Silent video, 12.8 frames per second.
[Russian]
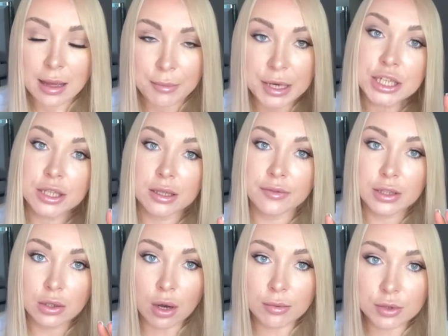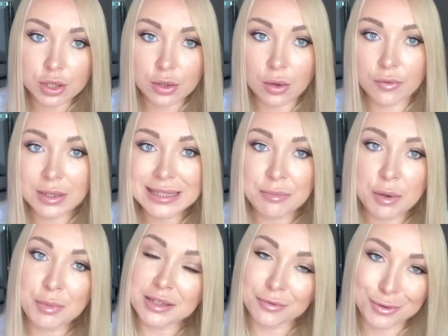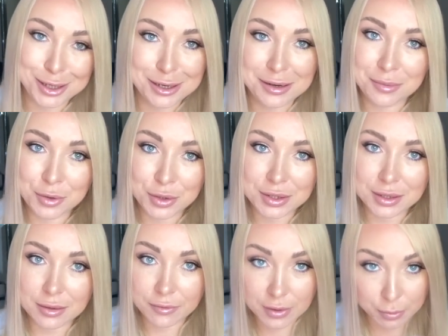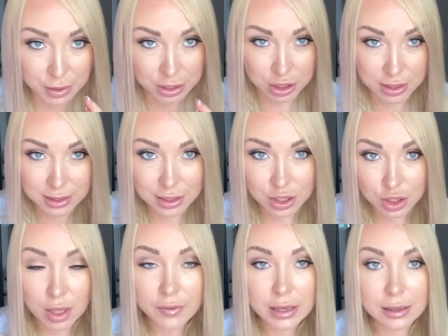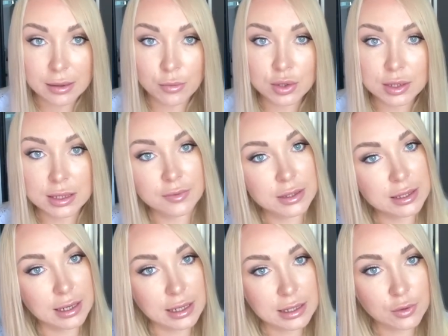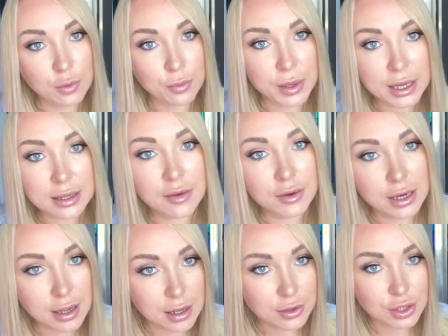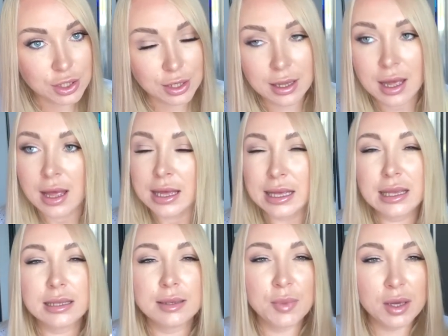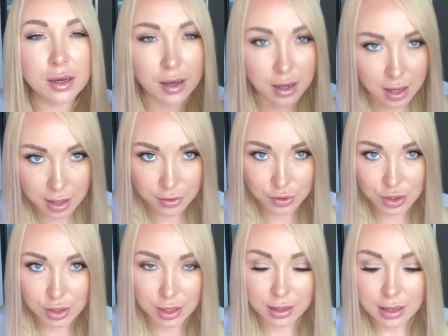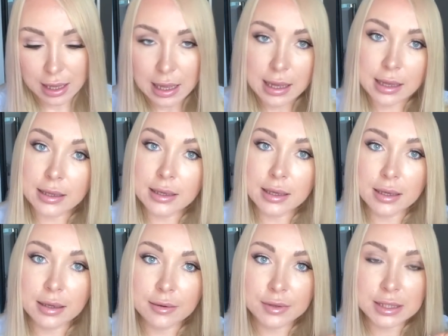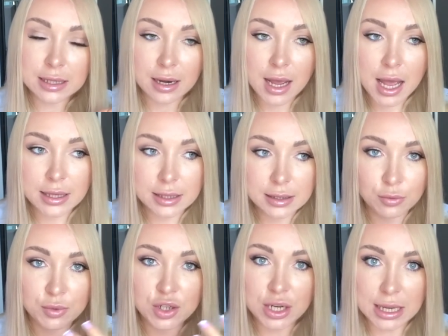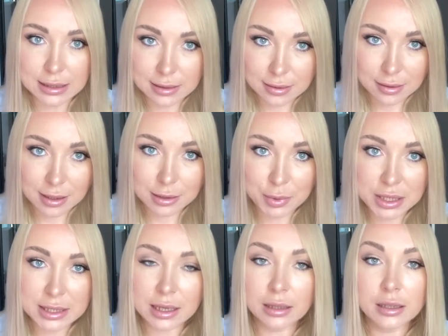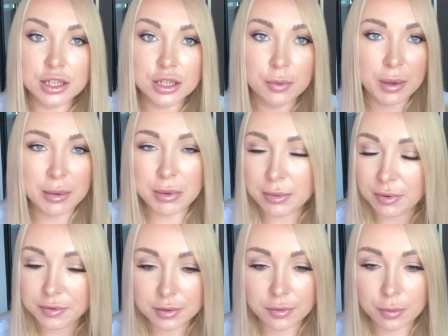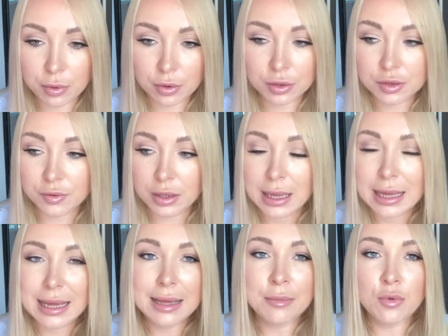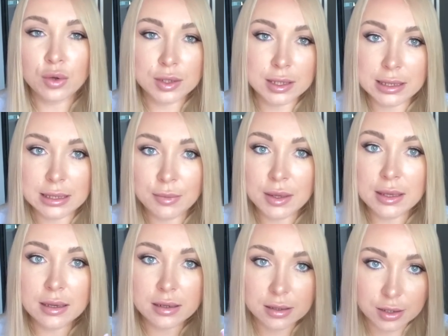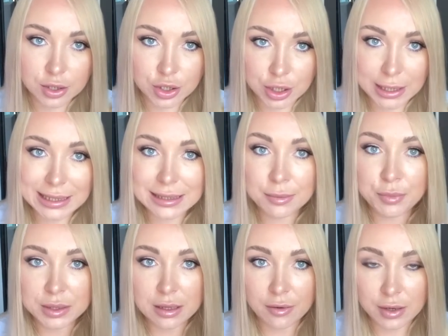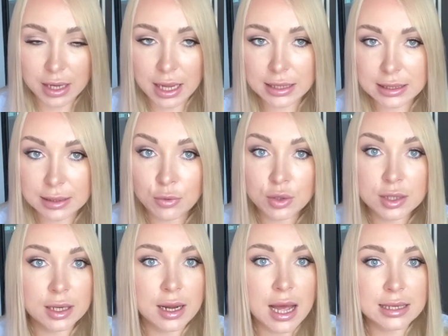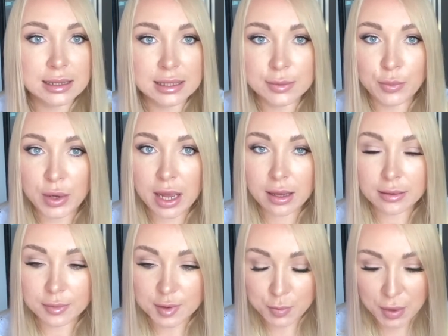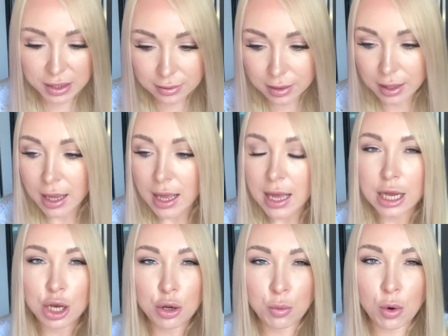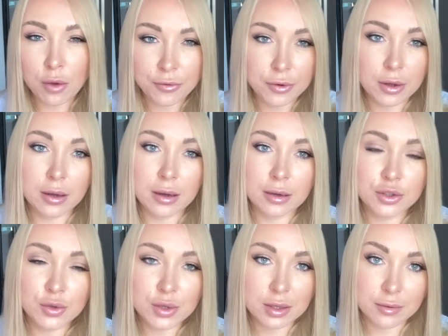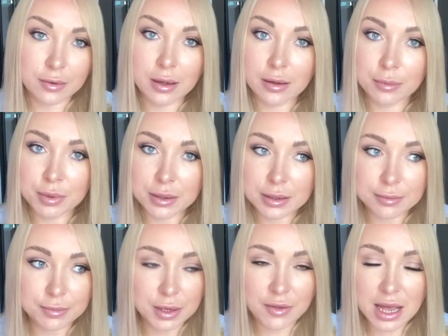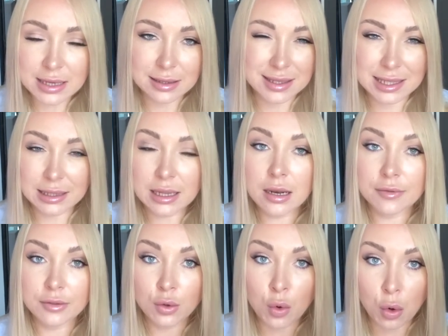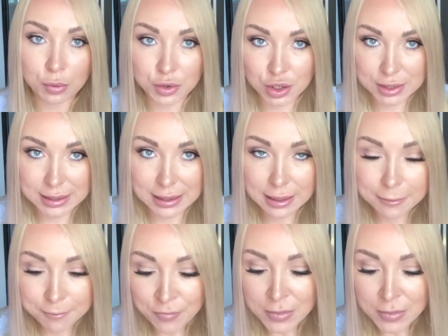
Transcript: Причина в том, что вы себе позволили эмоции. Вы по жизни человек, эмоции свои, скорее всего, подавляющий, избегающий. И вы стараетесь убежать от происходящих проблем и всего прочего. Эмоции себе не разрешаете, подавляете. Эмоции разные спектры. Любые любовь, э, чувство привязанности и так далее, в том числе.